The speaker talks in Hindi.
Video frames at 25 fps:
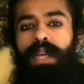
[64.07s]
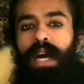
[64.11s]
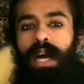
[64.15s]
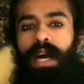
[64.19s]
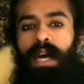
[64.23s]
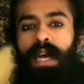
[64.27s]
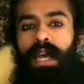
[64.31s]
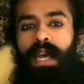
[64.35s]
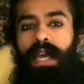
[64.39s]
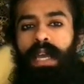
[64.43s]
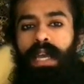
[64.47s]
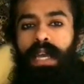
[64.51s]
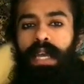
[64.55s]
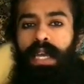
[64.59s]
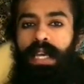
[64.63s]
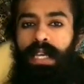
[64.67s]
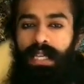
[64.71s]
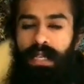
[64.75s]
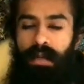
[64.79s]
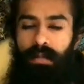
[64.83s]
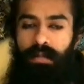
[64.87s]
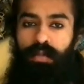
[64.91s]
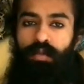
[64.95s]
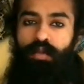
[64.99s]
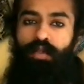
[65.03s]
गया है
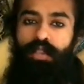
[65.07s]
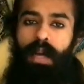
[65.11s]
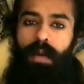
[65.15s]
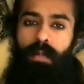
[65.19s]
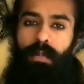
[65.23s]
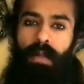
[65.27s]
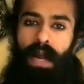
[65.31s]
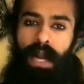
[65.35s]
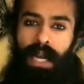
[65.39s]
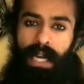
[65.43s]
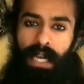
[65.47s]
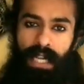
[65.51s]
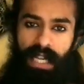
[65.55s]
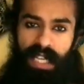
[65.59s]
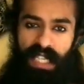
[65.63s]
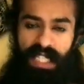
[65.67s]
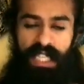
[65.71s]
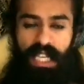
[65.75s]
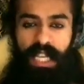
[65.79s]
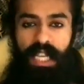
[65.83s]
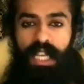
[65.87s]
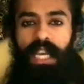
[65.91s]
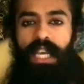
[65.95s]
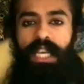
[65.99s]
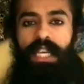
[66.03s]
कि पूजा पाठ
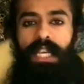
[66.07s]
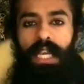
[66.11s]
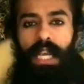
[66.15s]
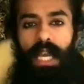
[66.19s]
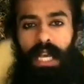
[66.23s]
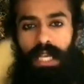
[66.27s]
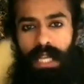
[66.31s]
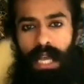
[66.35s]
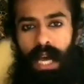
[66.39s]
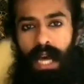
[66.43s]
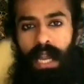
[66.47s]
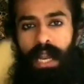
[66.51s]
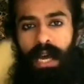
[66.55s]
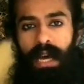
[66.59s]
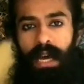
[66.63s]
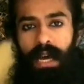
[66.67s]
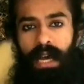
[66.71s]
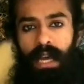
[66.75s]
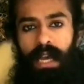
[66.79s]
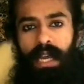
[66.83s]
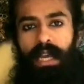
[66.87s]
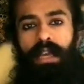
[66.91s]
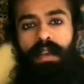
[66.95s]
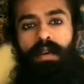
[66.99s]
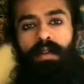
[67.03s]
इसलिए किया जा रहा
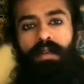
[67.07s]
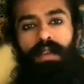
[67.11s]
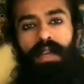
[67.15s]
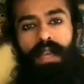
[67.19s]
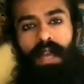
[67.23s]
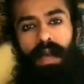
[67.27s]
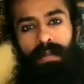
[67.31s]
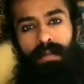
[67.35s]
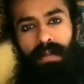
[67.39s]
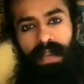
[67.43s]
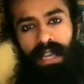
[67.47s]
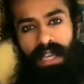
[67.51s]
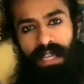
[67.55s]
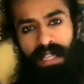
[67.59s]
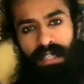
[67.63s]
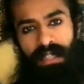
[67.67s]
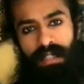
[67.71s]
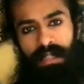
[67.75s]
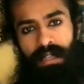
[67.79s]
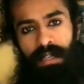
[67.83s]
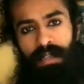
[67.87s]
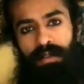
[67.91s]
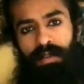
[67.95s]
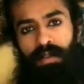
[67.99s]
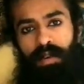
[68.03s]
है क्योंकि हमें इस
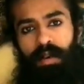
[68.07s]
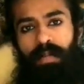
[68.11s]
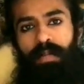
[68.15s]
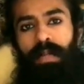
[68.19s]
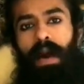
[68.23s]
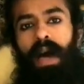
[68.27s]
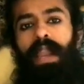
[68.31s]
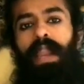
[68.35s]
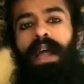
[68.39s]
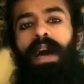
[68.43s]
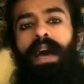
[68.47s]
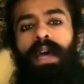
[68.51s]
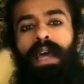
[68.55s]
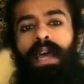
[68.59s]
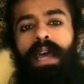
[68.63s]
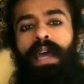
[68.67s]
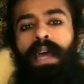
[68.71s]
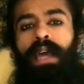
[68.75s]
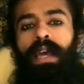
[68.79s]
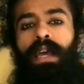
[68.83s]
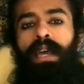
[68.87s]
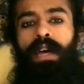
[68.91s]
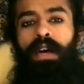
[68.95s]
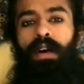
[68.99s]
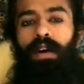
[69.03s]
चीज़ को पाना है
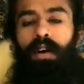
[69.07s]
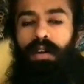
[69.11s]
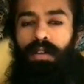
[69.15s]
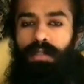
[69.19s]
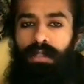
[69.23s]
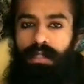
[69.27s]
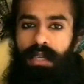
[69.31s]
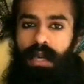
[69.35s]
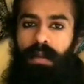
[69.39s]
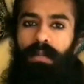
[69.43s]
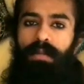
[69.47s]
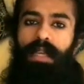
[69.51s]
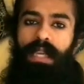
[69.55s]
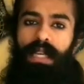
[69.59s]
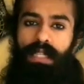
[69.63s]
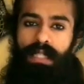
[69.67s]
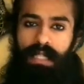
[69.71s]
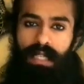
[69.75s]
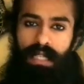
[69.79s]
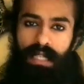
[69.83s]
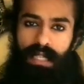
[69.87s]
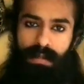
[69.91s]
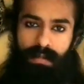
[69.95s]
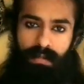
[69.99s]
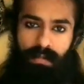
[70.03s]
और जब ये
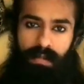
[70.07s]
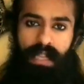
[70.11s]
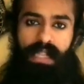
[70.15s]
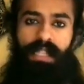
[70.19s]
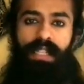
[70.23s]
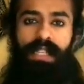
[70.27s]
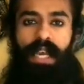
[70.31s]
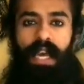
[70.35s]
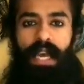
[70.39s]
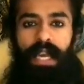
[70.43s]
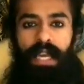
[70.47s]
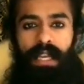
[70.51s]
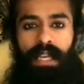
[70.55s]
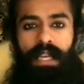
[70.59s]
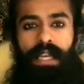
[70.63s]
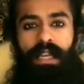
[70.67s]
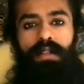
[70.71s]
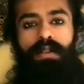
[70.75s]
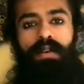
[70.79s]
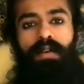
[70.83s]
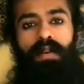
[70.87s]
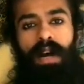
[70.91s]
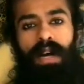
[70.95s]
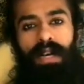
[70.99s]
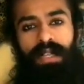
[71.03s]
चीज़ मिल जाएगी
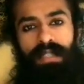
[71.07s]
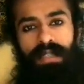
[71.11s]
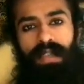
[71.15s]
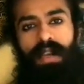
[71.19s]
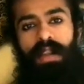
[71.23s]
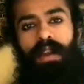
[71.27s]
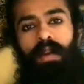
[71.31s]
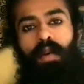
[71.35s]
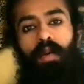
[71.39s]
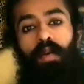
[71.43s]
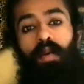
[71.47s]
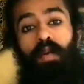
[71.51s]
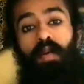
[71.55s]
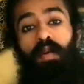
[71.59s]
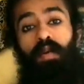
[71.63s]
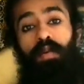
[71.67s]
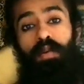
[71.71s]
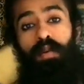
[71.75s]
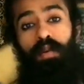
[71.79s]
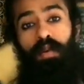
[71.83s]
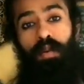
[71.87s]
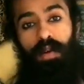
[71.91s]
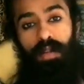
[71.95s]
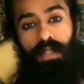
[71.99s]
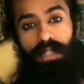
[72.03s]
तो अक्सर लोगों
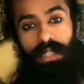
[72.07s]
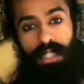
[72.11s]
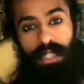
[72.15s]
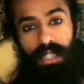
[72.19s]
को